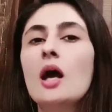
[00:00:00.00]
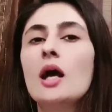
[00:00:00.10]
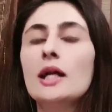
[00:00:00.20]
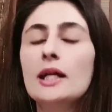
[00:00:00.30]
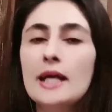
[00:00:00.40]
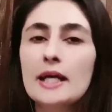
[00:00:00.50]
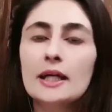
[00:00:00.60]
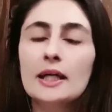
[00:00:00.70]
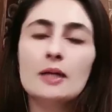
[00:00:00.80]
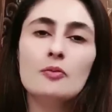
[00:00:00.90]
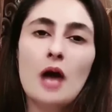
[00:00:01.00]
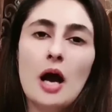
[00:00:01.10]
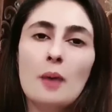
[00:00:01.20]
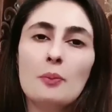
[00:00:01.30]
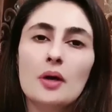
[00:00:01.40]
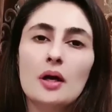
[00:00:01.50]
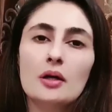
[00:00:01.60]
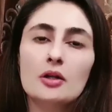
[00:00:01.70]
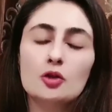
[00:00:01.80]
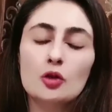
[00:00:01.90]
लेकिन वहाँ
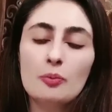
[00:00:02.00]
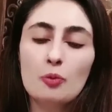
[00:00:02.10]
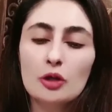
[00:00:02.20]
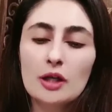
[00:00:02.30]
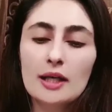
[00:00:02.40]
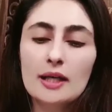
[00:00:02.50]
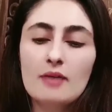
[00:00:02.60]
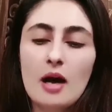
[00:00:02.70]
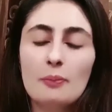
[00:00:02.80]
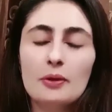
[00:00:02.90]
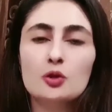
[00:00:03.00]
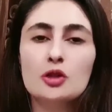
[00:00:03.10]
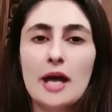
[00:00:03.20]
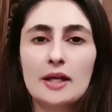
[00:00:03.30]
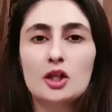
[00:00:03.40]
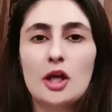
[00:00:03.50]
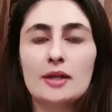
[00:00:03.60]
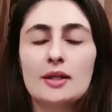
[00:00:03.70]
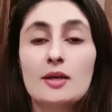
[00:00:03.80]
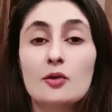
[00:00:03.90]
पर जो रिपोर्टेडली वहाँ पर कुछ एनी
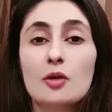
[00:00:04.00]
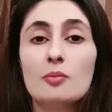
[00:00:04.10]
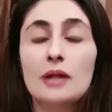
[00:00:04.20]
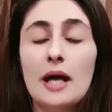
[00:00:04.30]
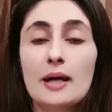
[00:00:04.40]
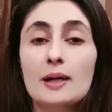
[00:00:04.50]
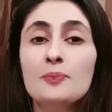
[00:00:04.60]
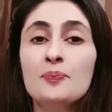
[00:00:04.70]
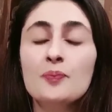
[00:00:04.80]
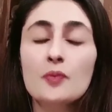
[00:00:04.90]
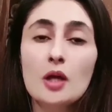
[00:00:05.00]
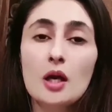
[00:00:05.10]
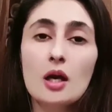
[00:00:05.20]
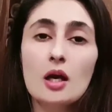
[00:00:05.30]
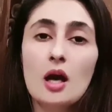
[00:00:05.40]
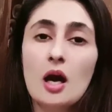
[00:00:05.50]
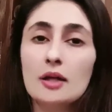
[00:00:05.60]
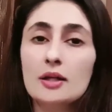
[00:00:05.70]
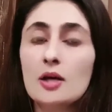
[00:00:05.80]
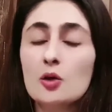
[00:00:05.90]
शाहिदीन है उन्होंने बताया कि
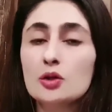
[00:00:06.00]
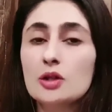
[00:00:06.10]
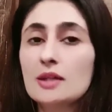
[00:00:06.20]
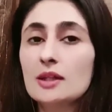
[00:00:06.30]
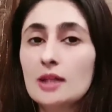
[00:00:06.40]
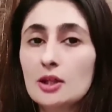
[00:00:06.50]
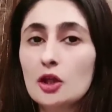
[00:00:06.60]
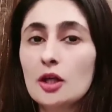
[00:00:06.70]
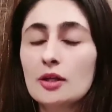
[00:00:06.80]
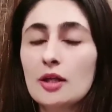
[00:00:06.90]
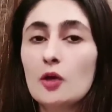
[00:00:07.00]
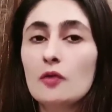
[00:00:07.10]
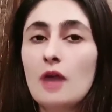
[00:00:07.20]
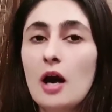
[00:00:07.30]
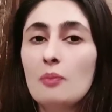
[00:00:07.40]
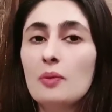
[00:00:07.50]
हानिया को साथ टच करते रहे और वहाँ पर